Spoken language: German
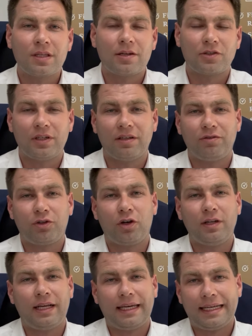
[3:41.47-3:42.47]
sondern wir
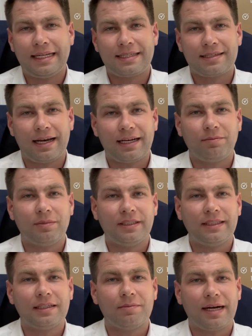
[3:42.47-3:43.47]
können da jederzeit mit
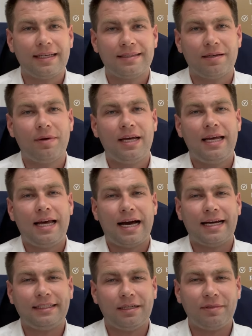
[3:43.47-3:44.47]
dir gemeinsam
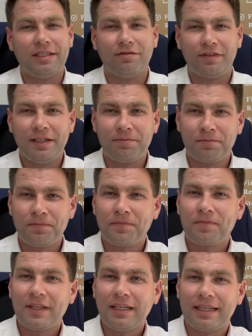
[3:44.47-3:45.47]
einen Termin finden,
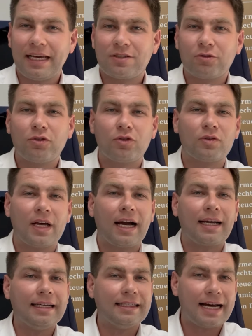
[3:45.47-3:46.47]
der
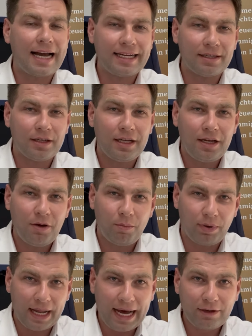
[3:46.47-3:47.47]
sozusagen in deine
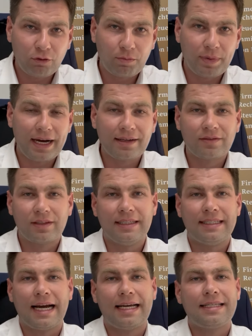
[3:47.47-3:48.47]
Planung passt,
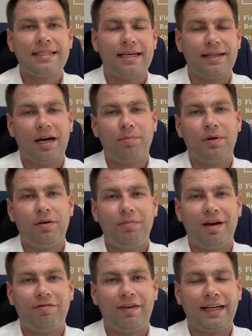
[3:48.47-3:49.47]
in dein Setup
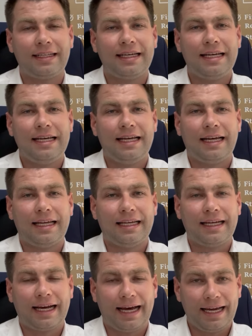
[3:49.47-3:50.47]
perfekt
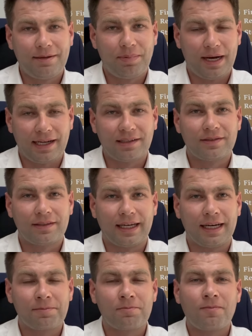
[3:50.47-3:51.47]
äh, reinpasst.
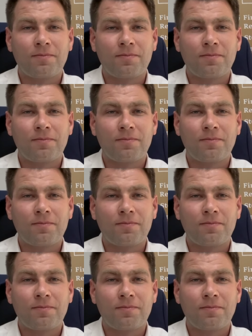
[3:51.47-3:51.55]
Ja.